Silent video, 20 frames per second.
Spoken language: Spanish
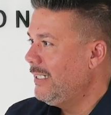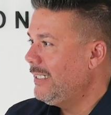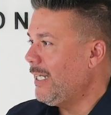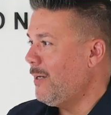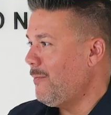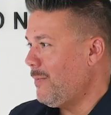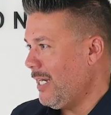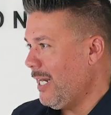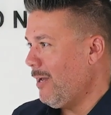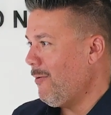
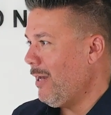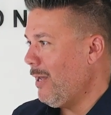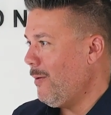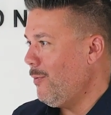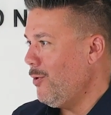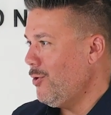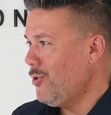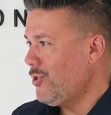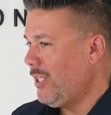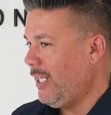también
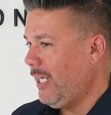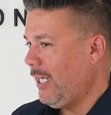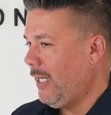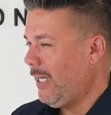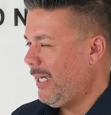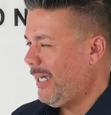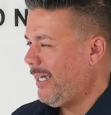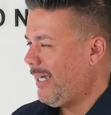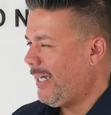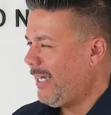hablamos
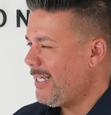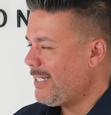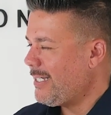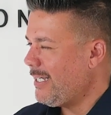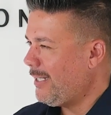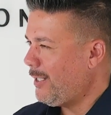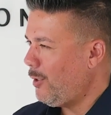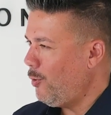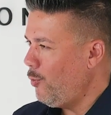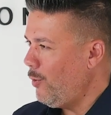de que
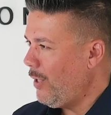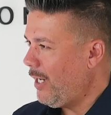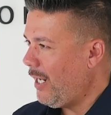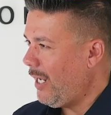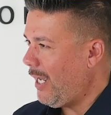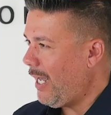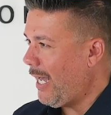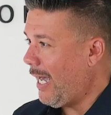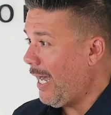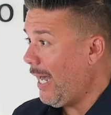se te
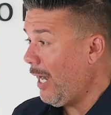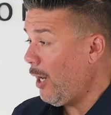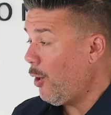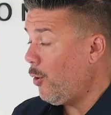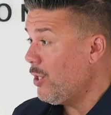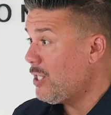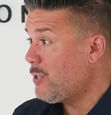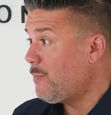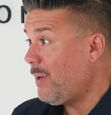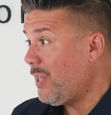une a
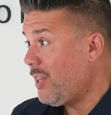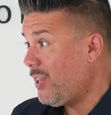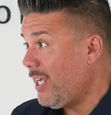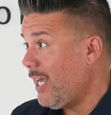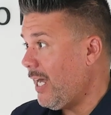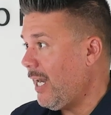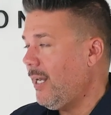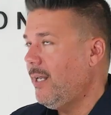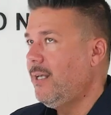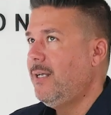algo
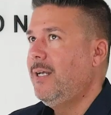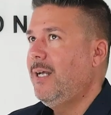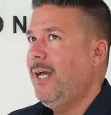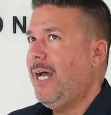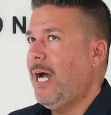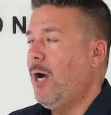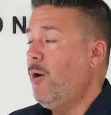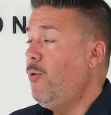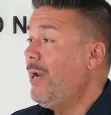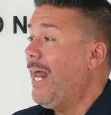especial,
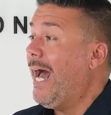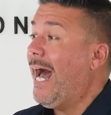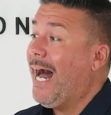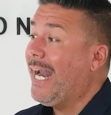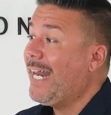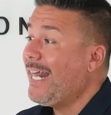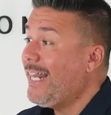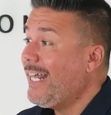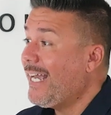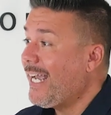a un
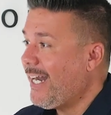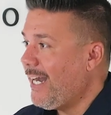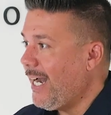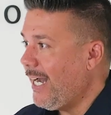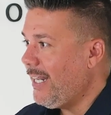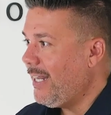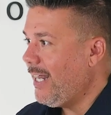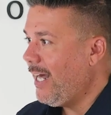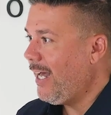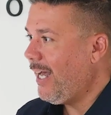área de
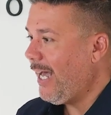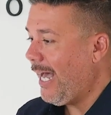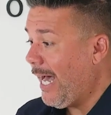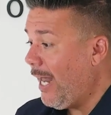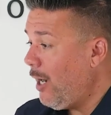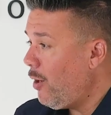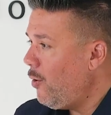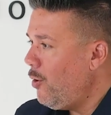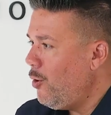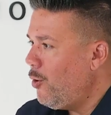genialidad,
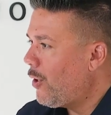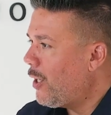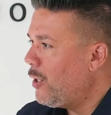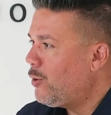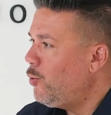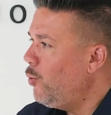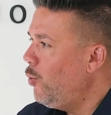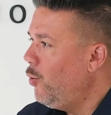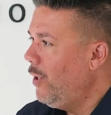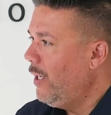algo en lo que
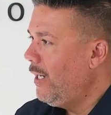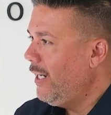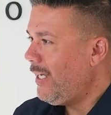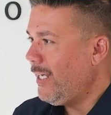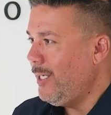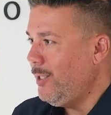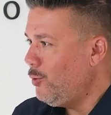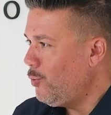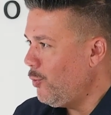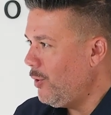tú
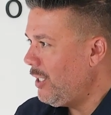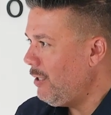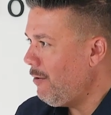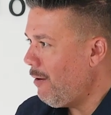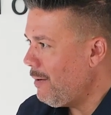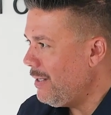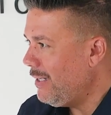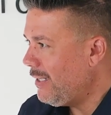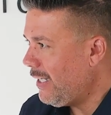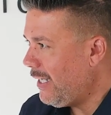
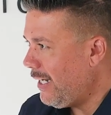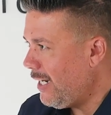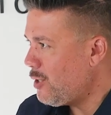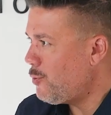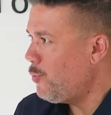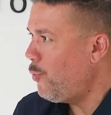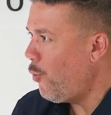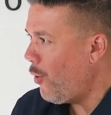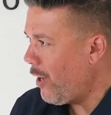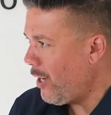intuitivamente
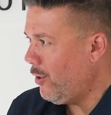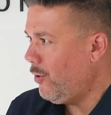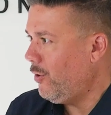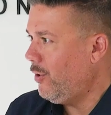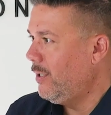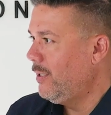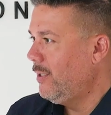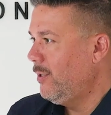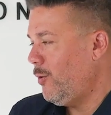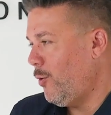eres
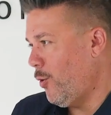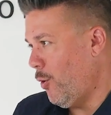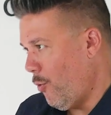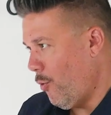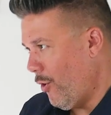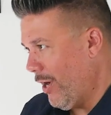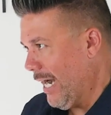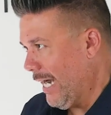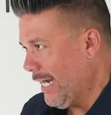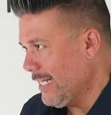bueno o
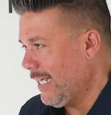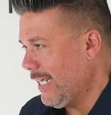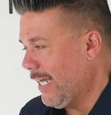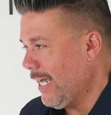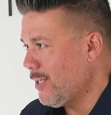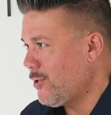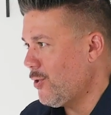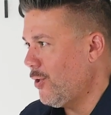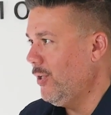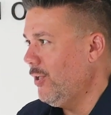buena en este
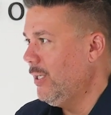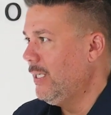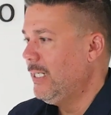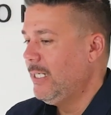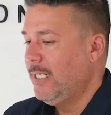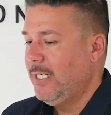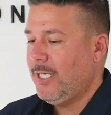caso, ¿no?